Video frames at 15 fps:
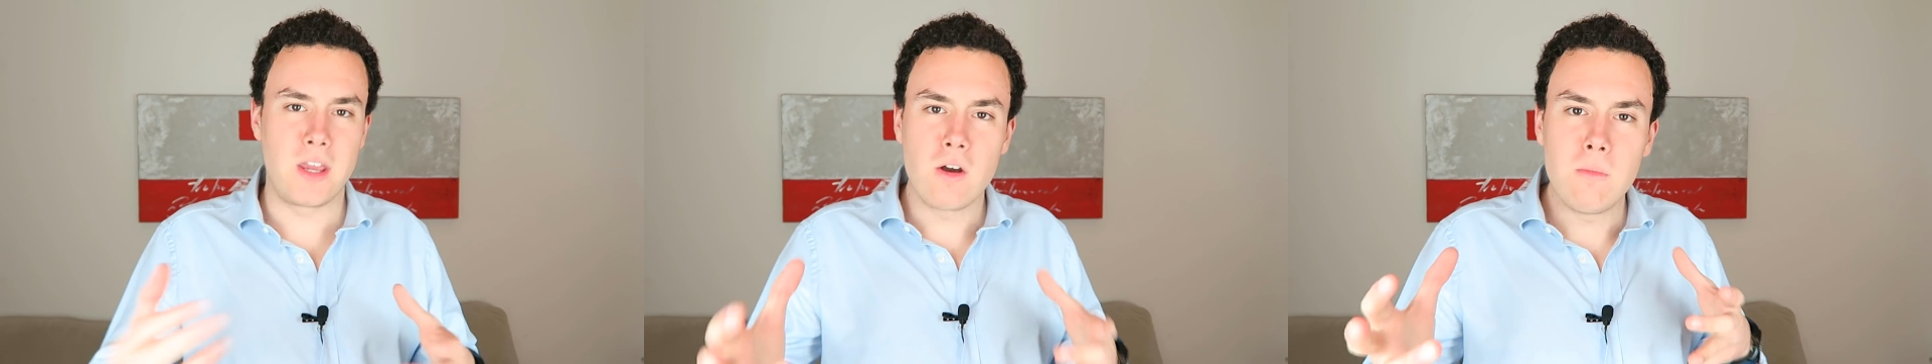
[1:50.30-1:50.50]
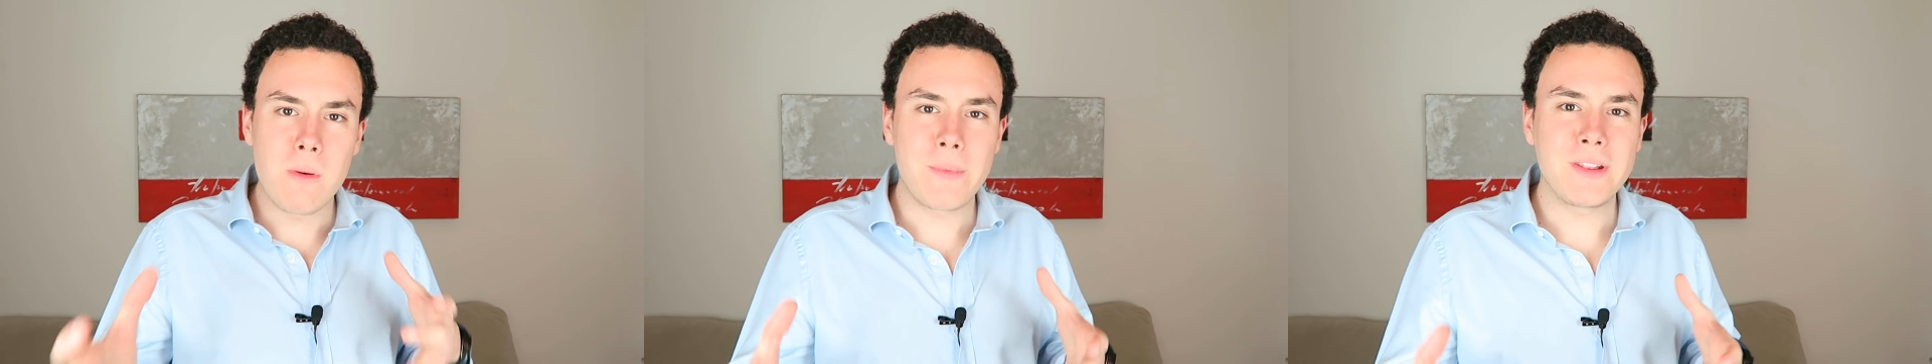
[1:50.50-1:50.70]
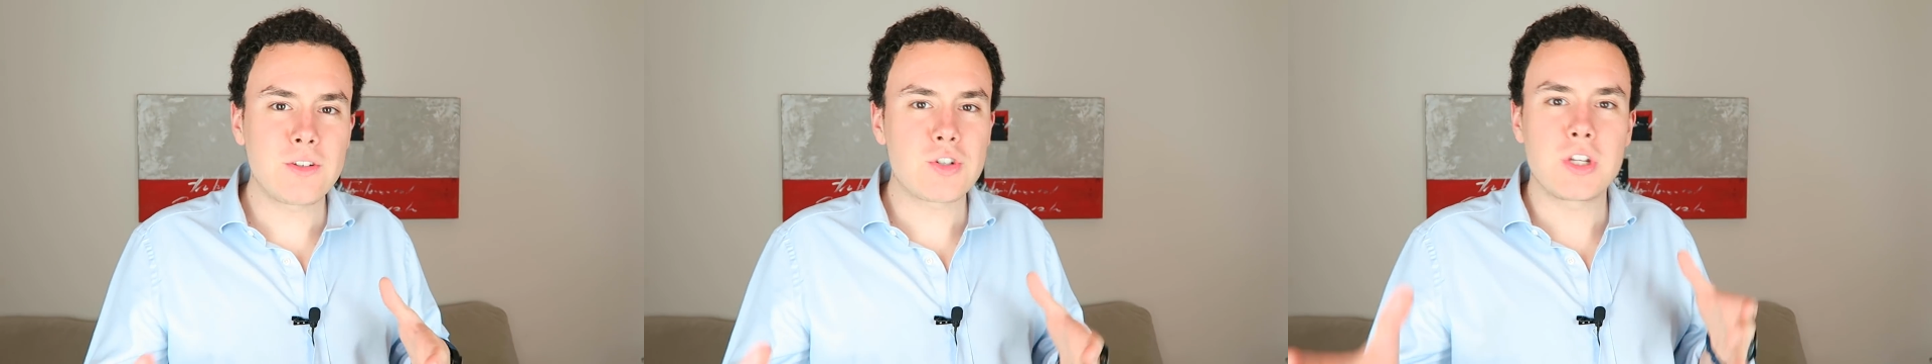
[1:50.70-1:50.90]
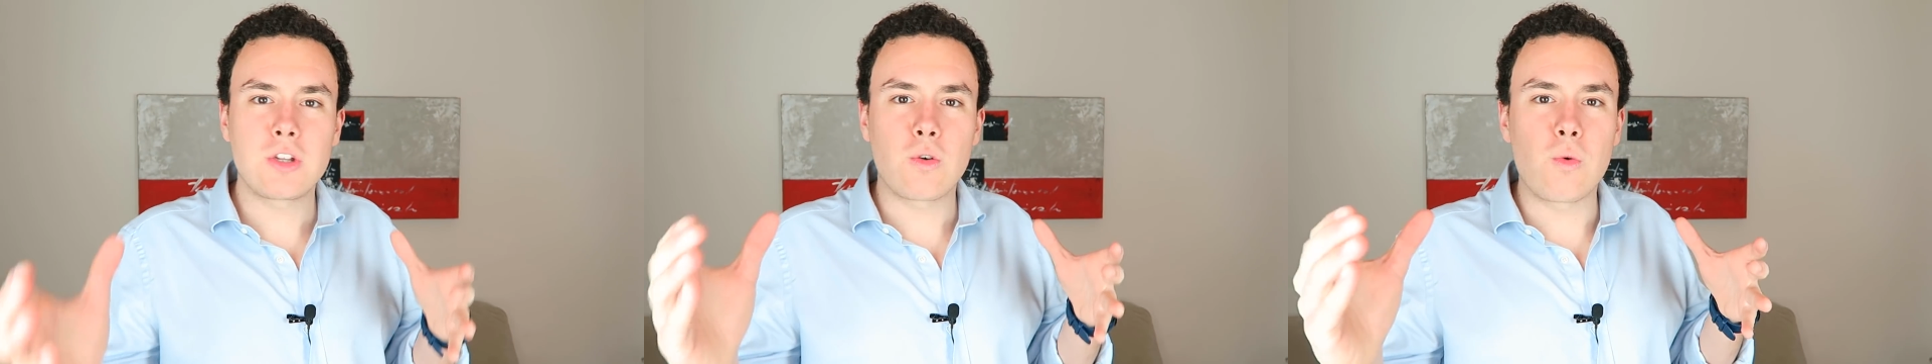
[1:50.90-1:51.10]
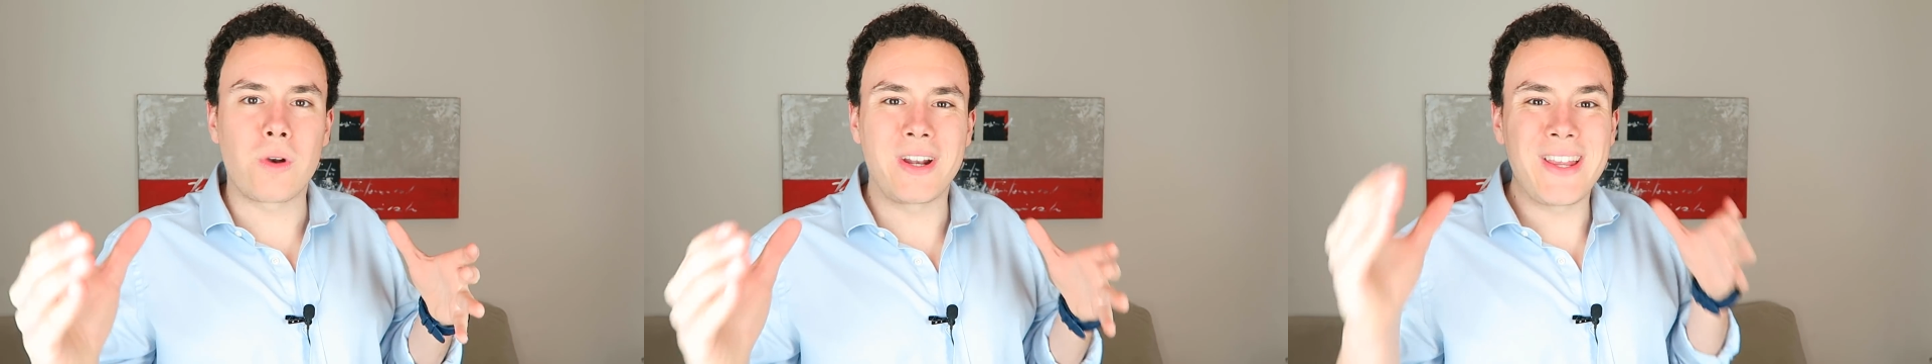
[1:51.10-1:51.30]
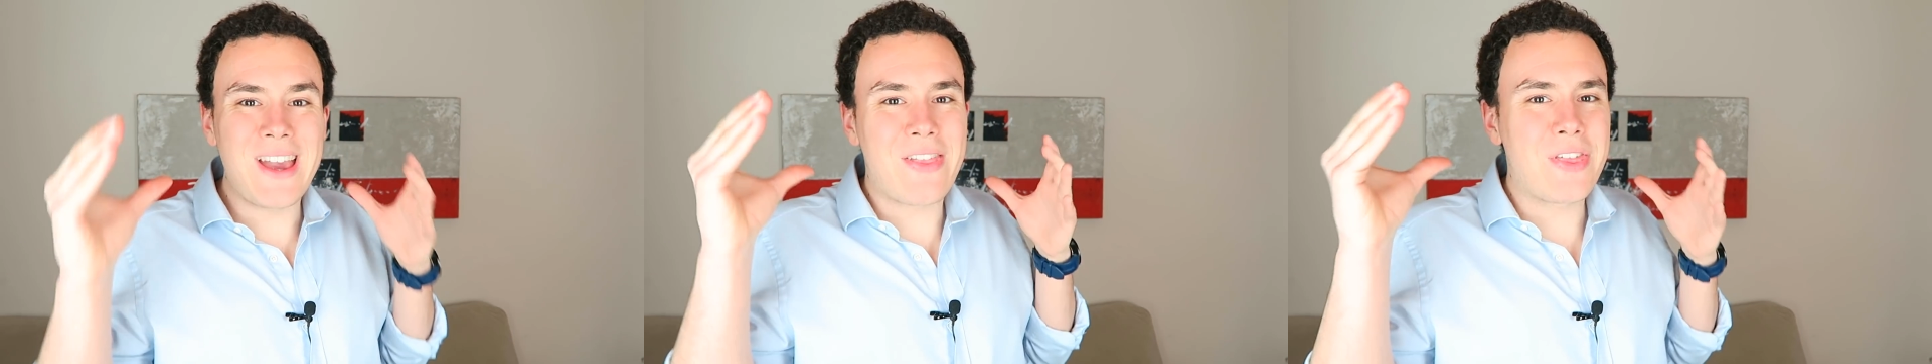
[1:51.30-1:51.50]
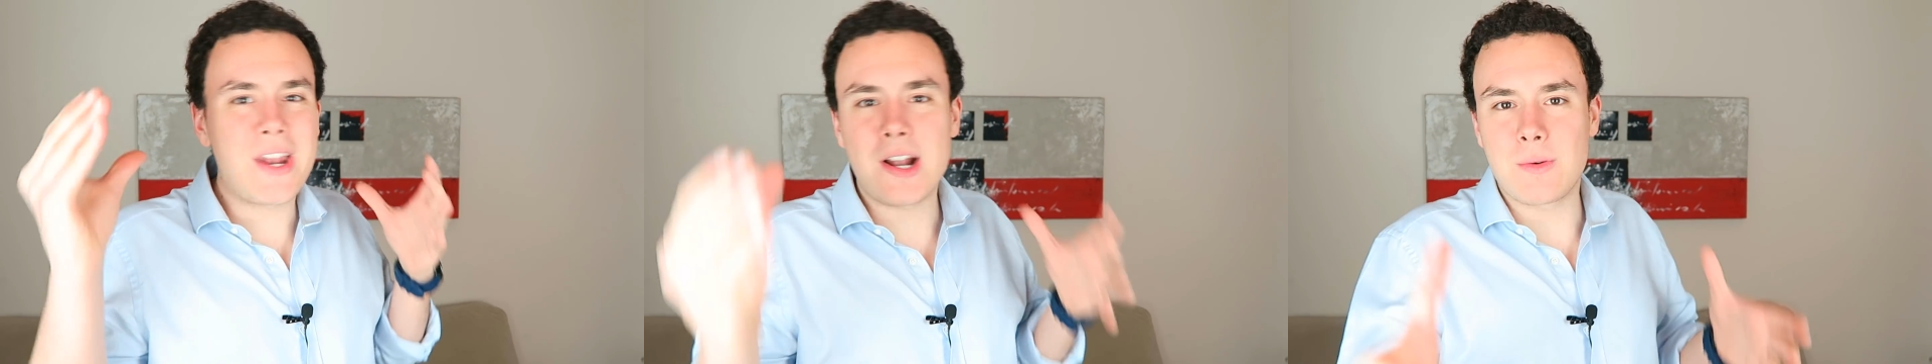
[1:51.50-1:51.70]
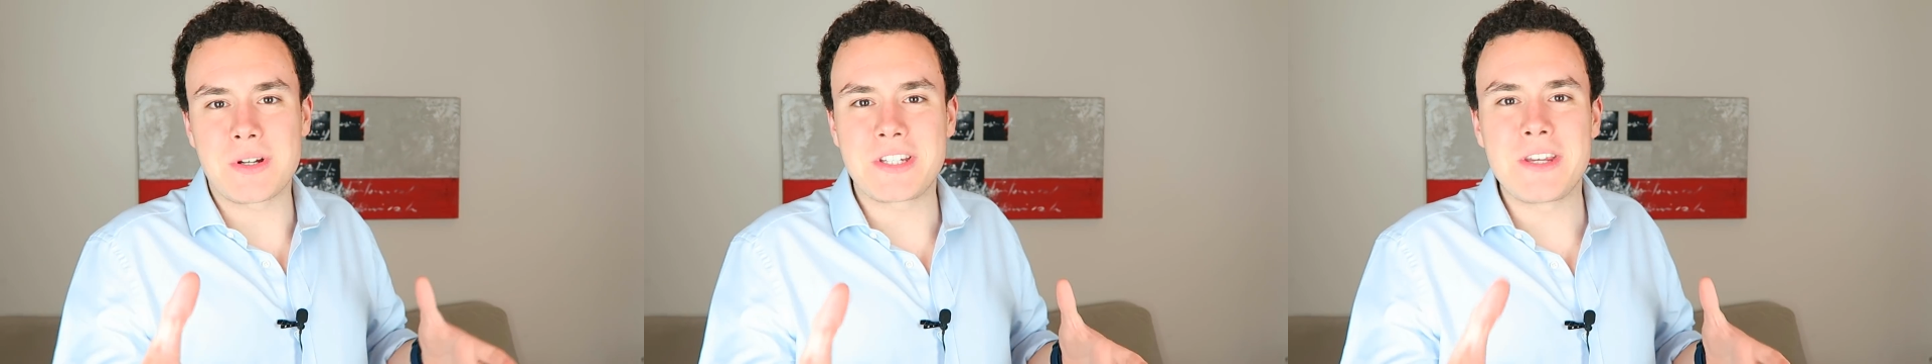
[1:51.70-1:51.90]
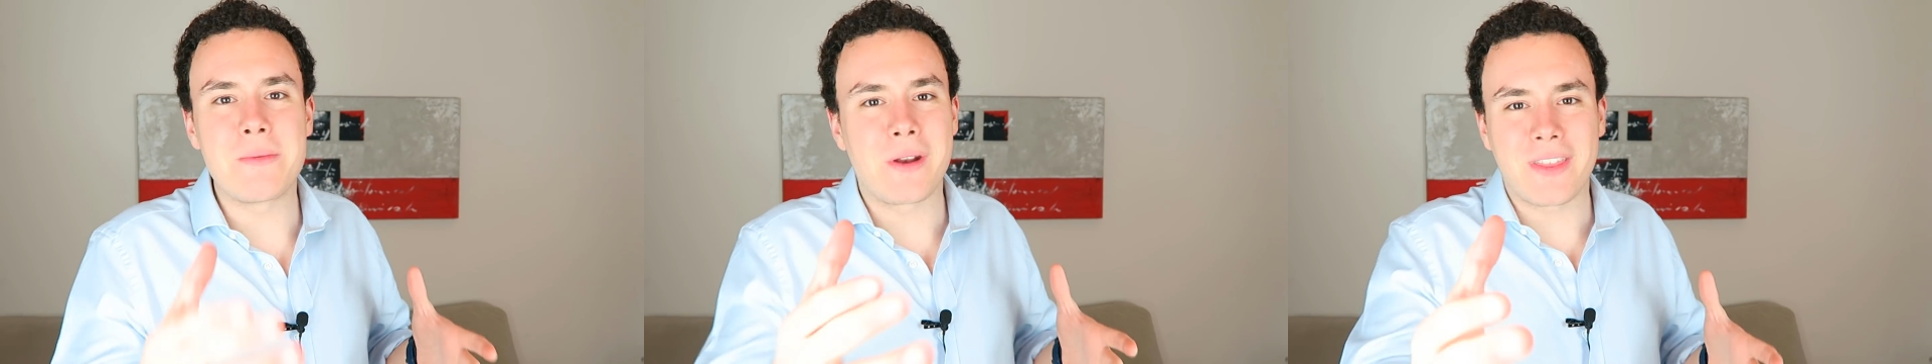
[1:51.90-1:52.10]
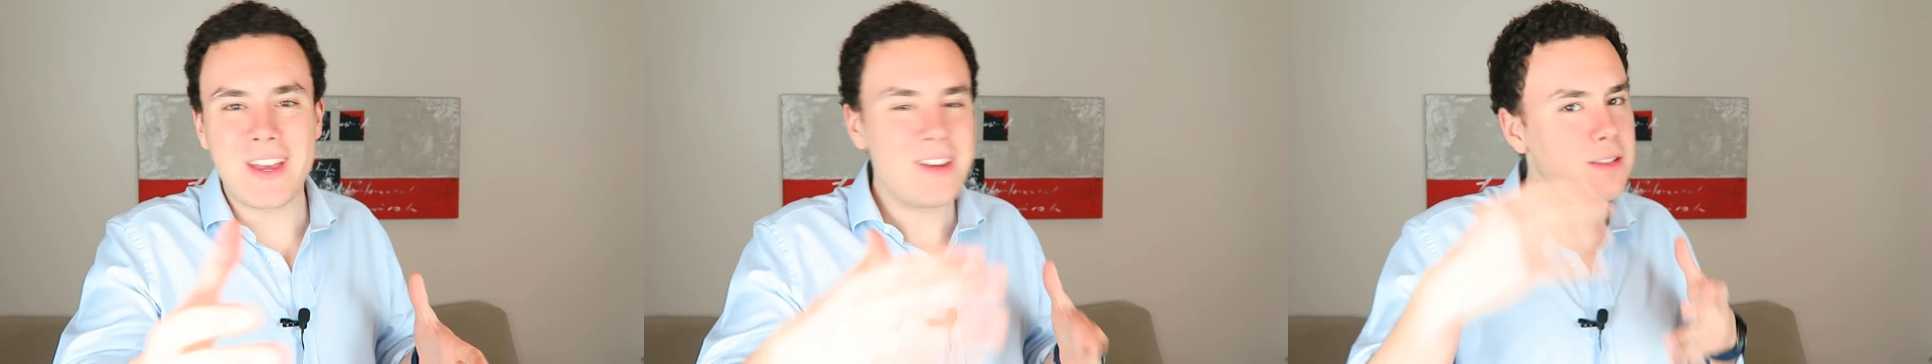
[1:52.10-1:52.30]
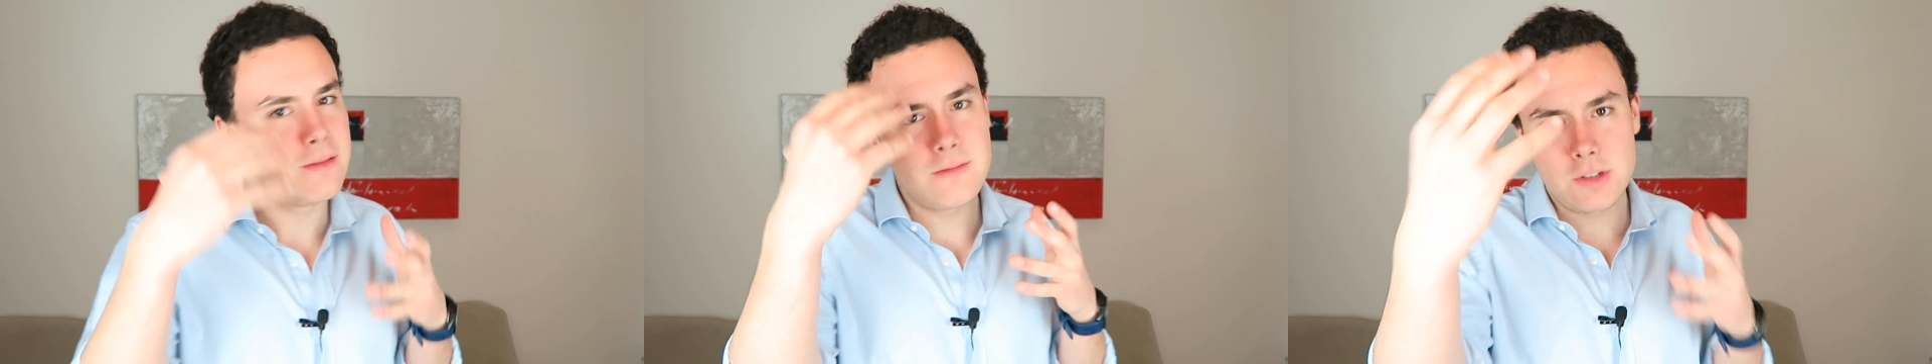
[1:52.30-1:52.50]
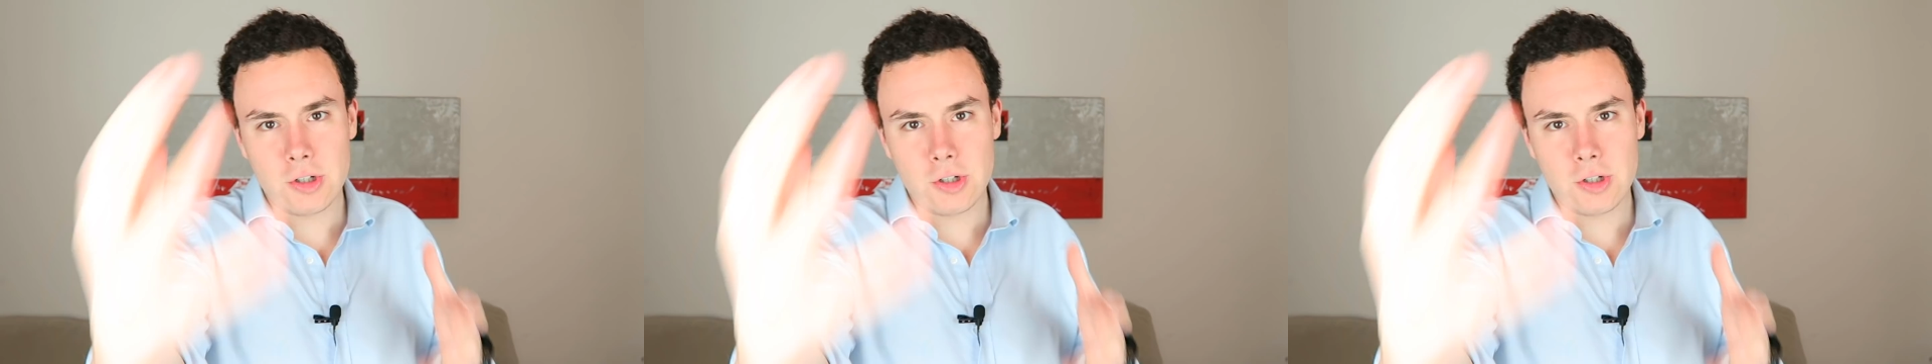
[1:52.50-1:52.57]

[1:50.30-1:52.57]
En ningún momento se te ocurriría hacer algo así, ¿verdad?